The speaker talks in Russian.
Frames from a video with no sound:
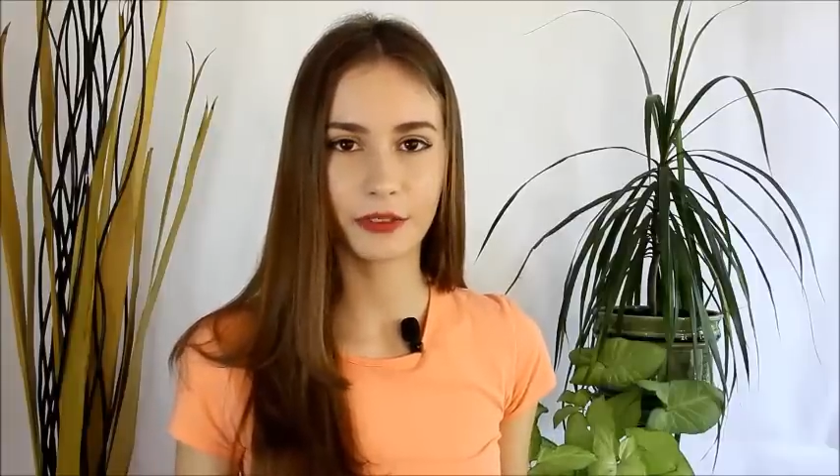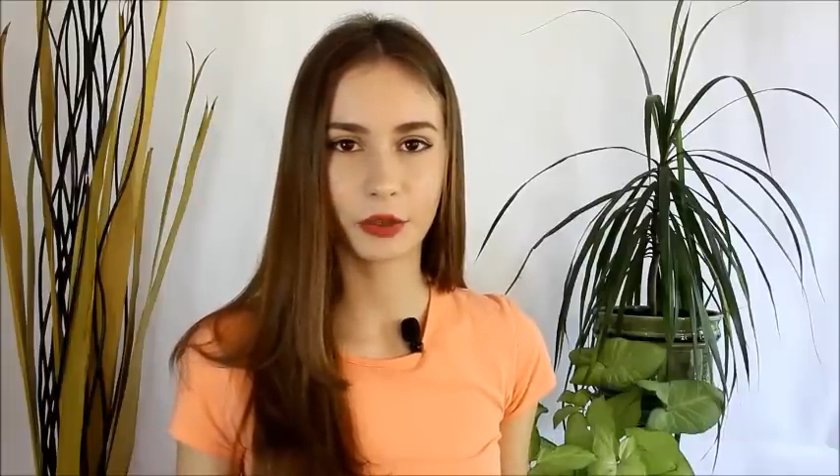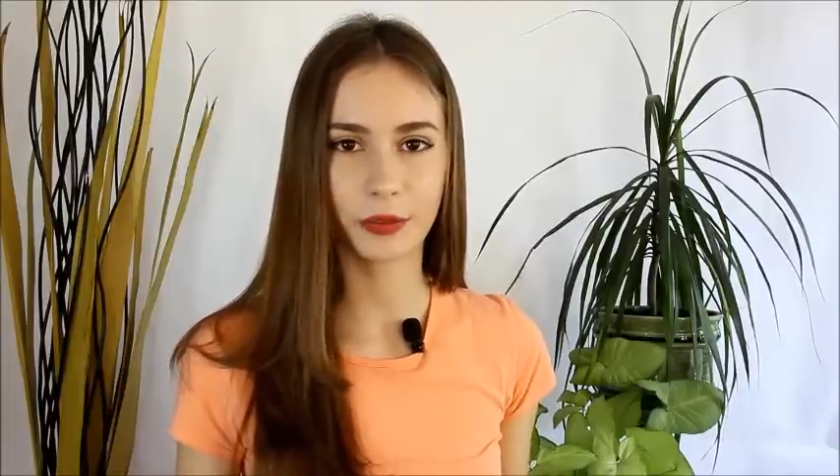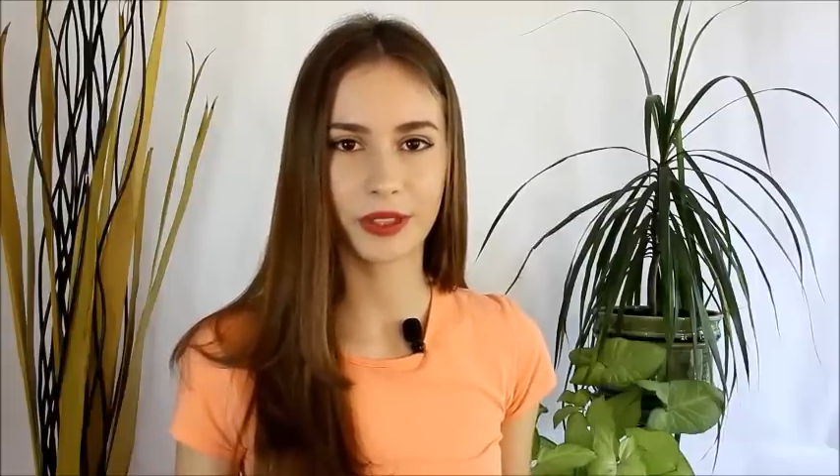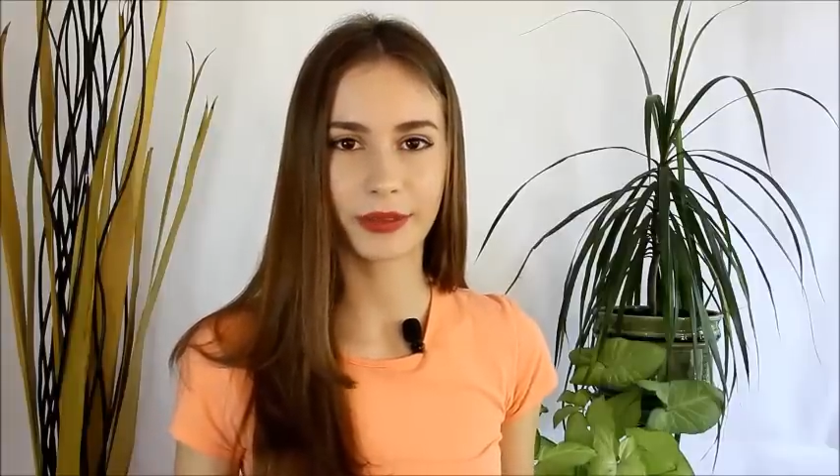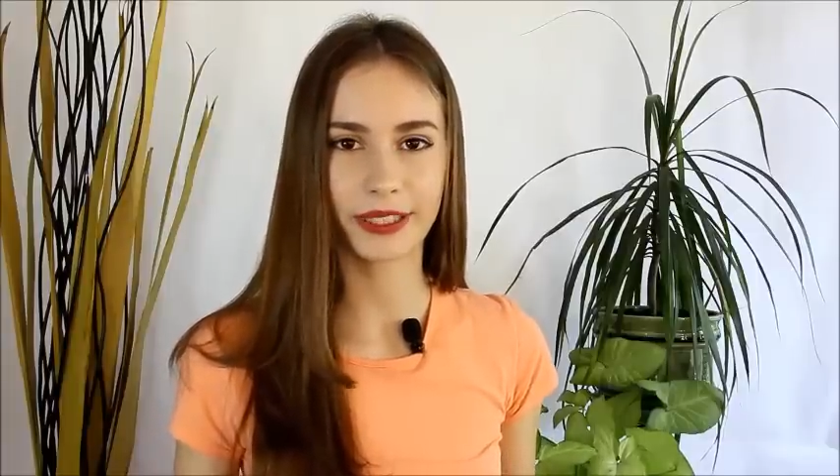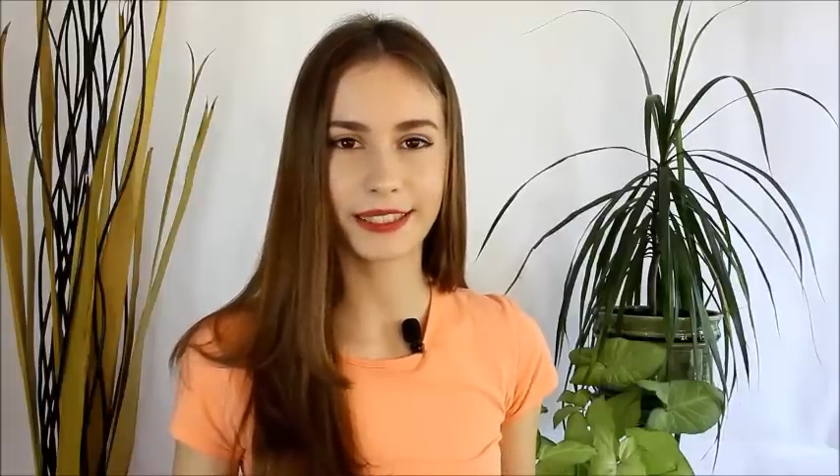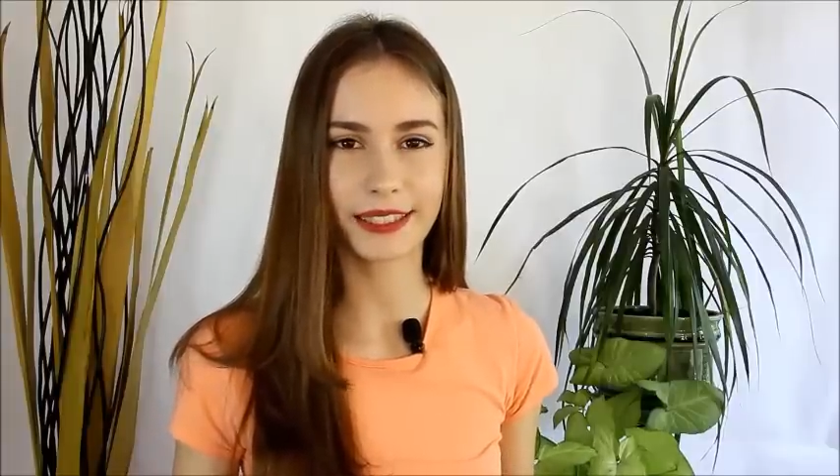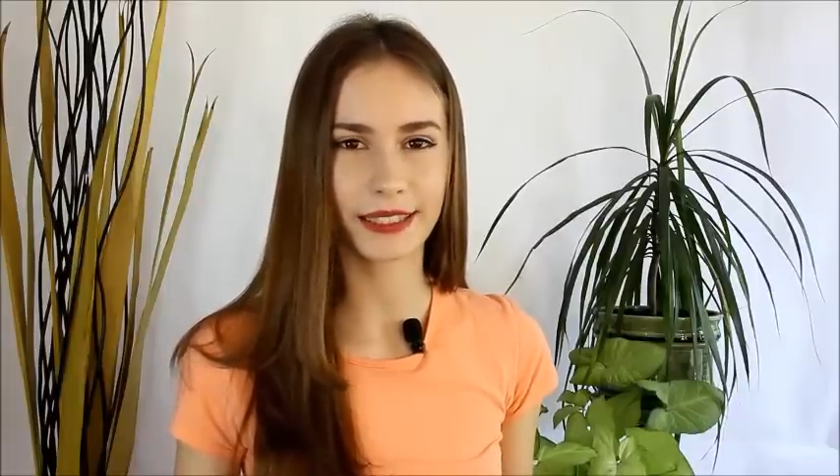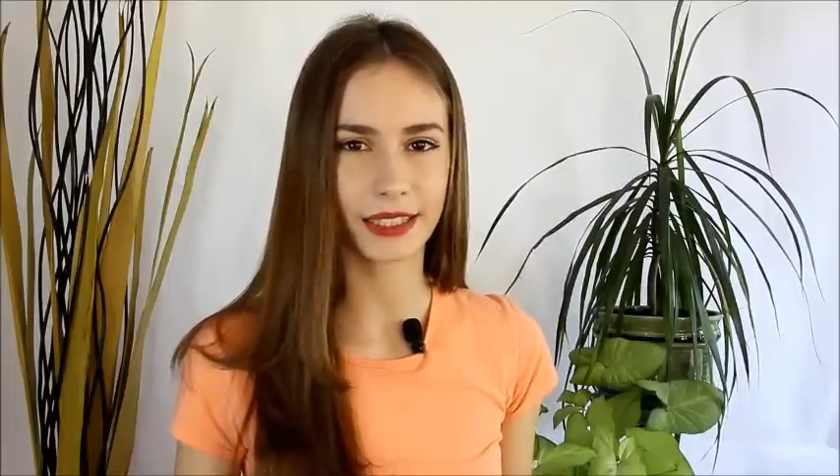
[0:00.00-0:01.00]
и вот
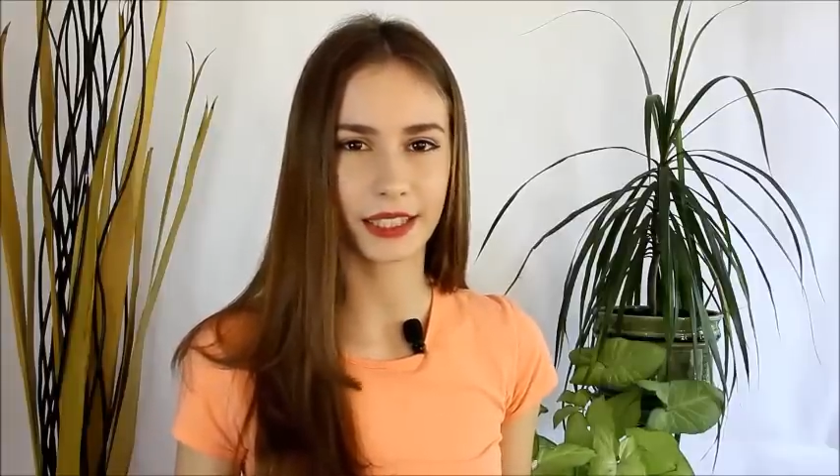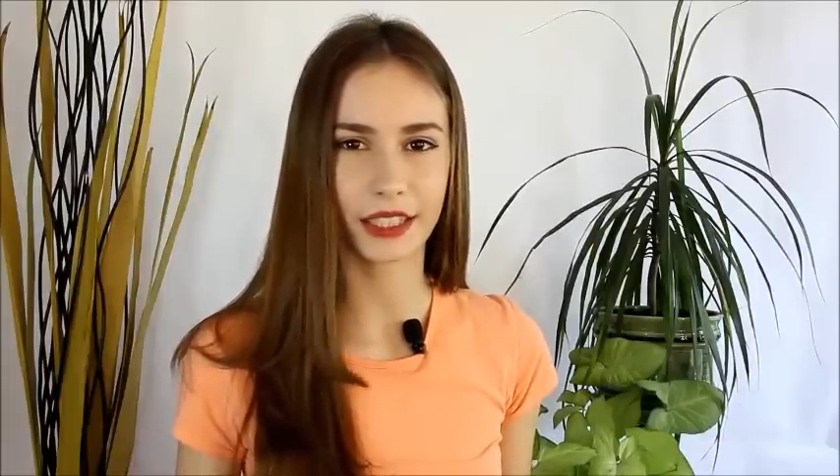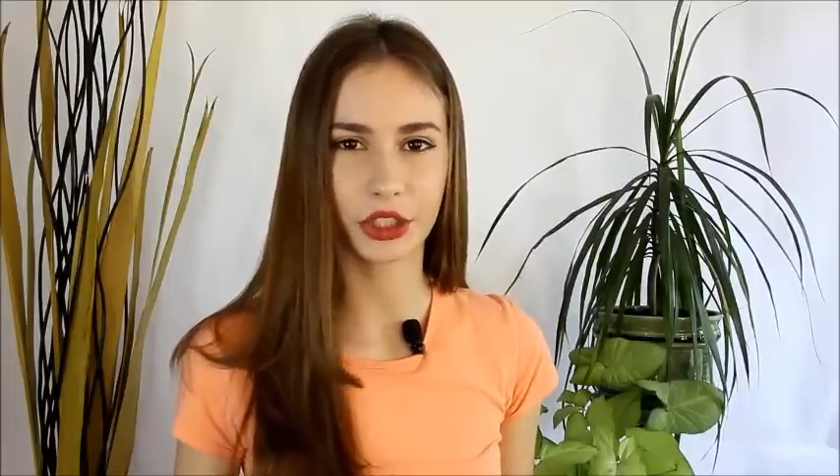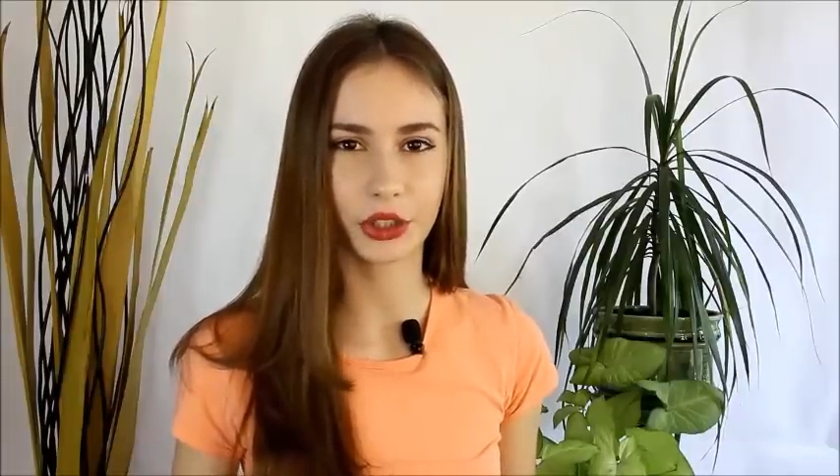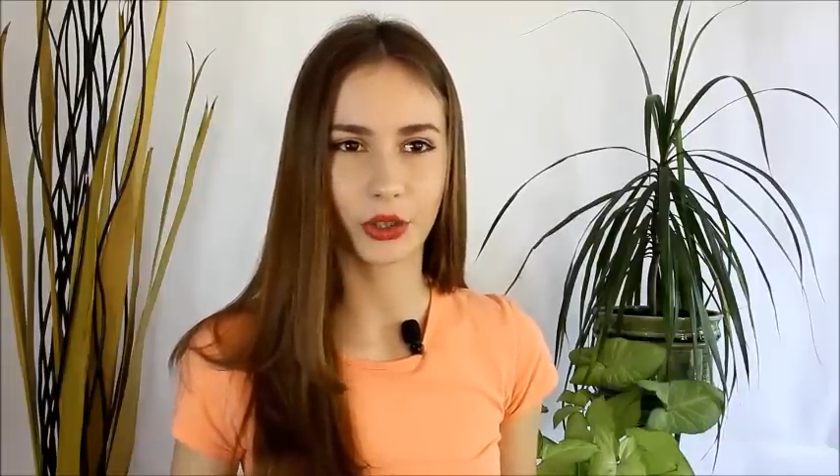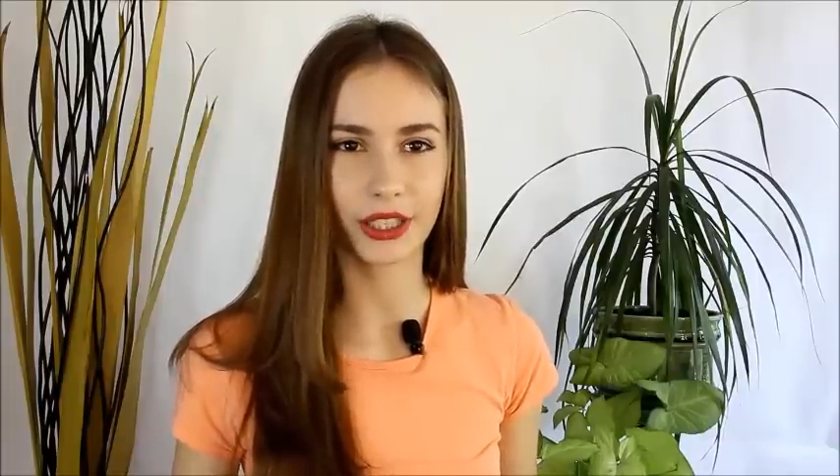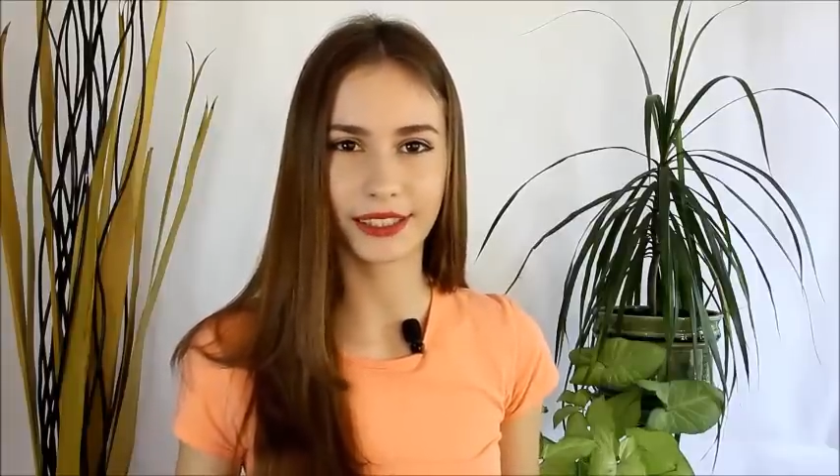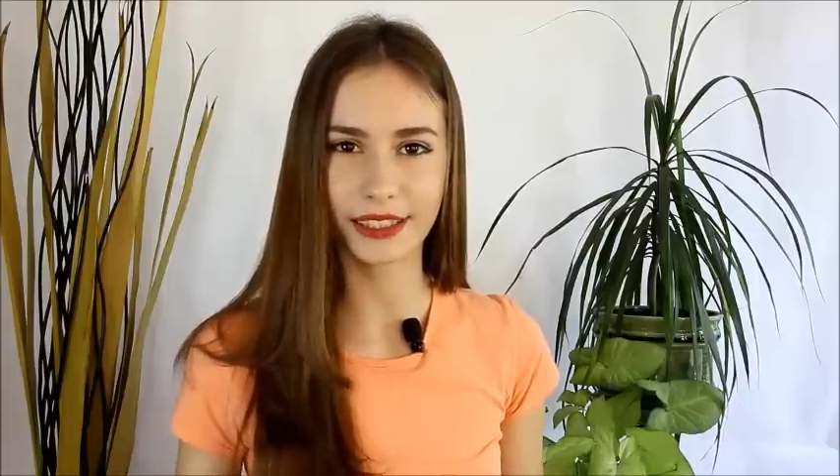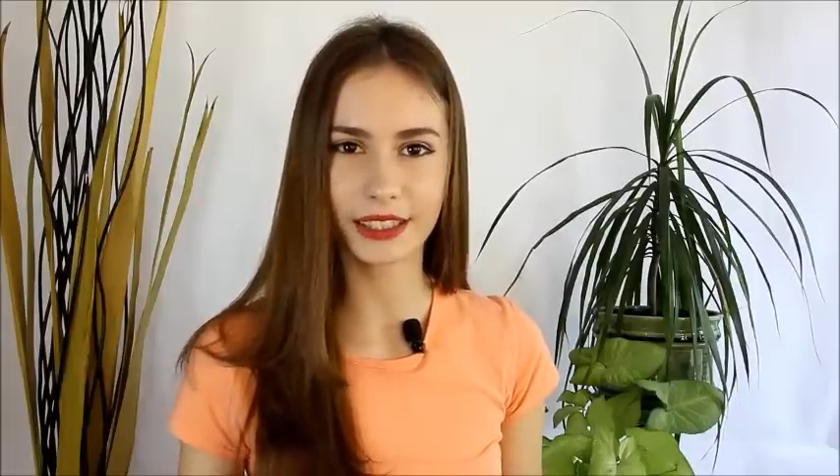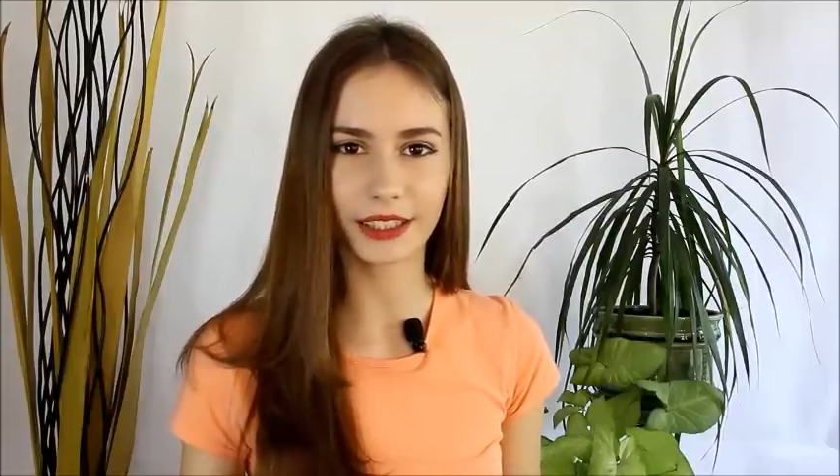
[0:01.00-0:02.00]
посмотрите несколько еще
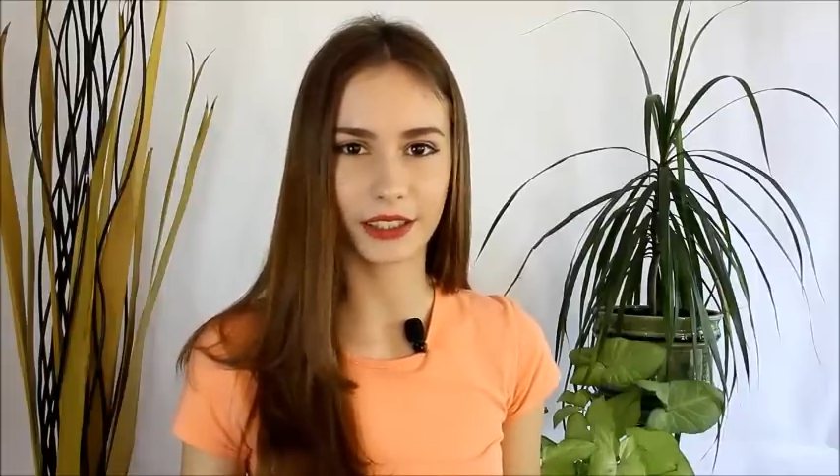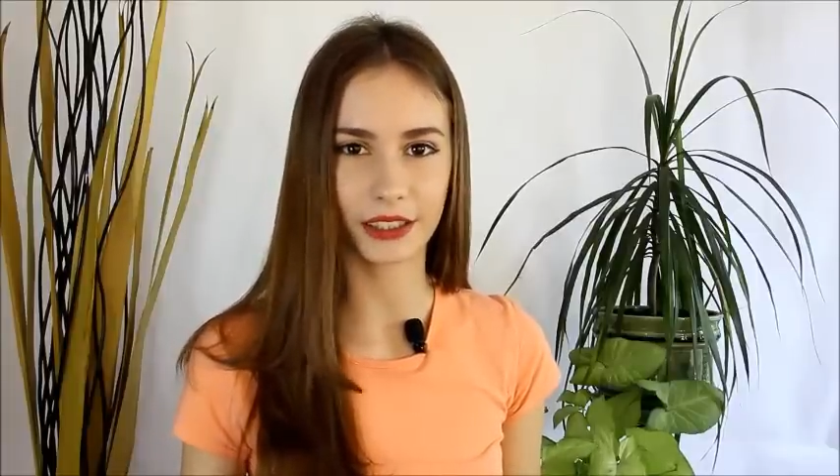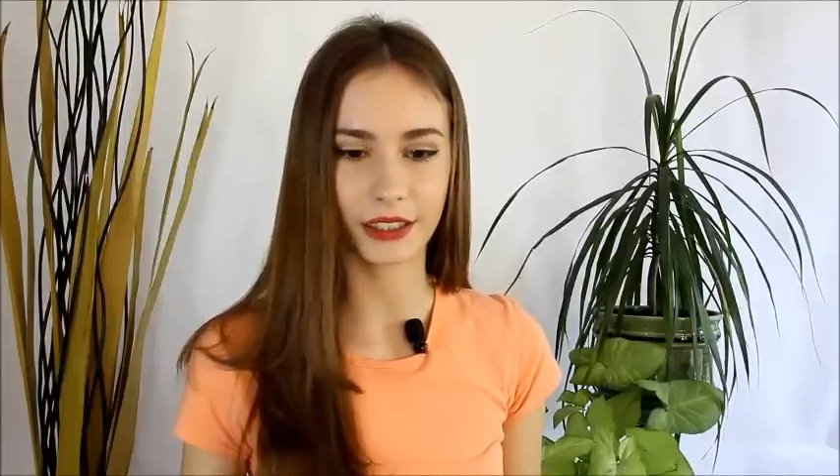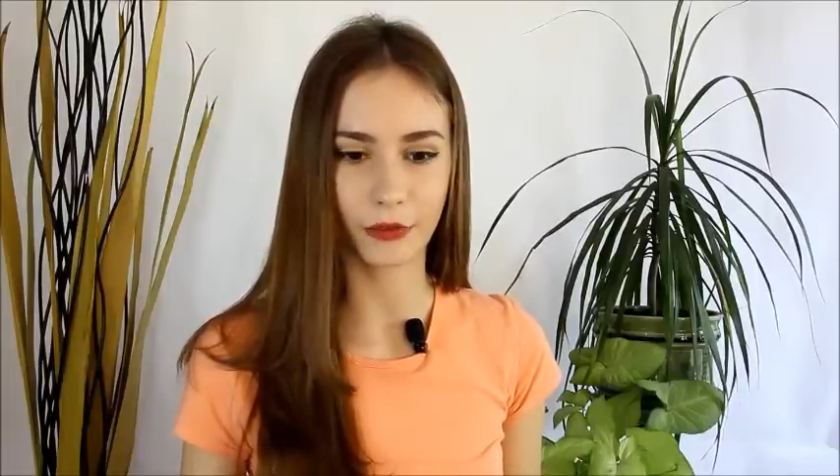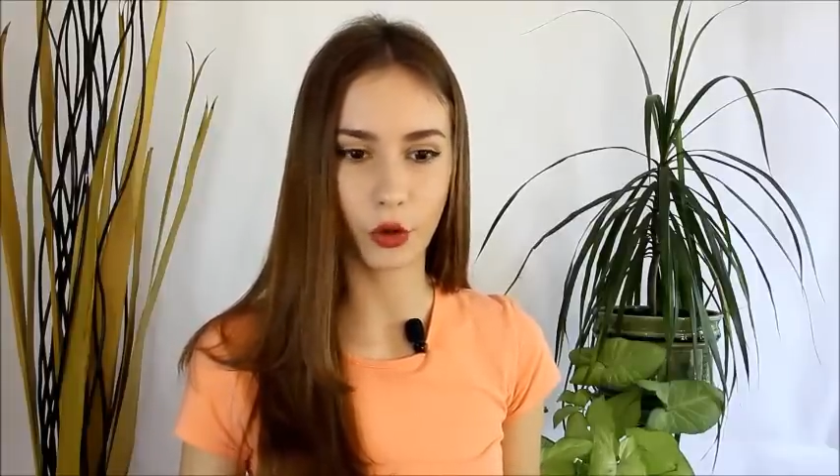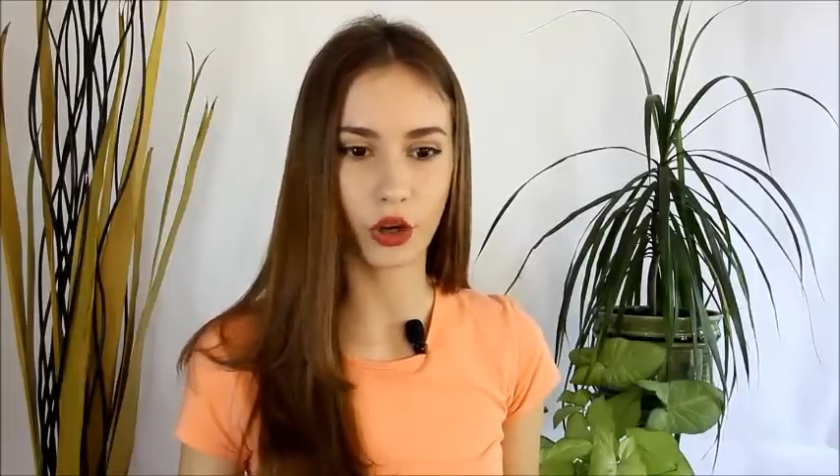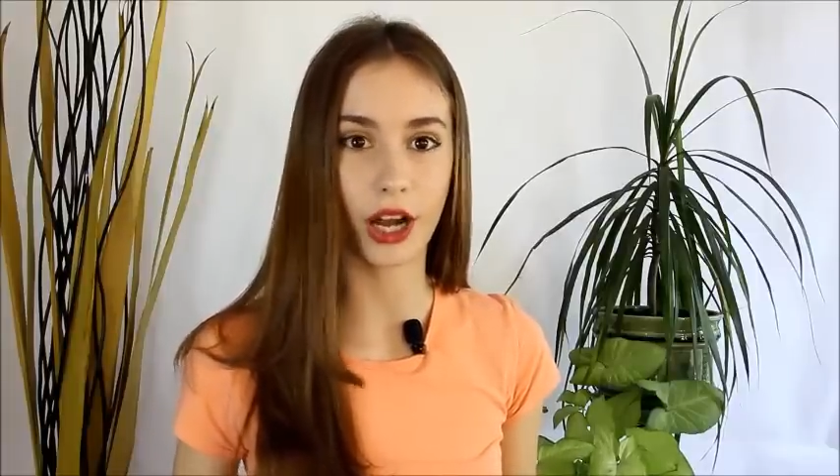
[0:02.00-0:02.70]
картинок того,